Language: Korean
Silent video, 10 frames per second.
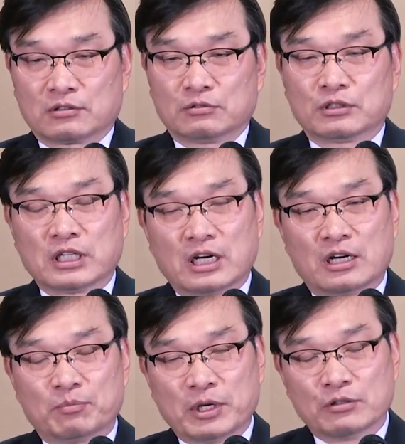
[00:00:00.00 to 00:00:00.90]

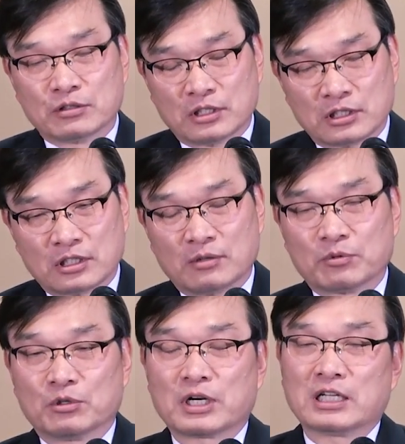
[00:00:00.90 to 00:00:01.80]
우리가 배운 것처럼
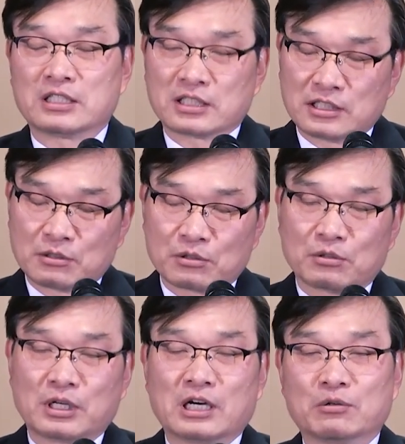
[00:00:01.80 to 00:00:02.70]
또 같이
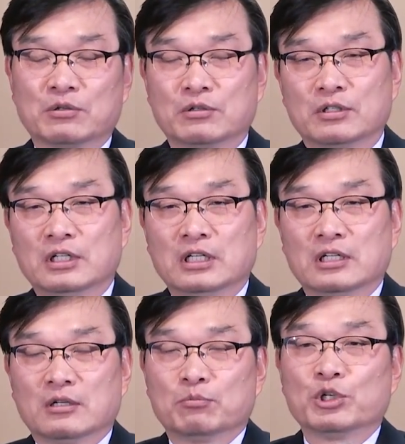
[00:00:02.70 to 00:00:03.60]
기도도 하고
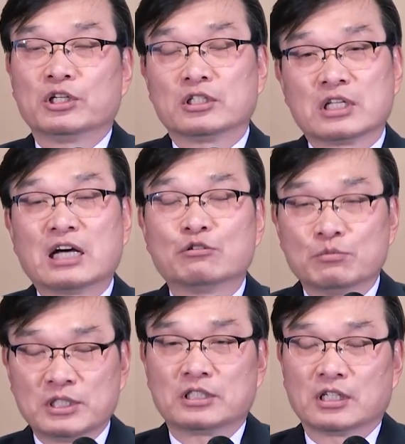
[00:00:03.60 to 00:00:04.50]
뭐 이런
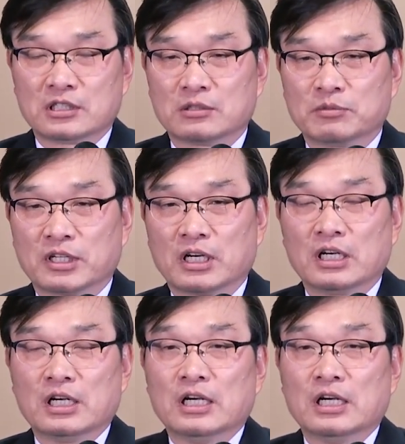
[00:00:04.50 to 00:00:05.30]
나눔이 있지 않습니까?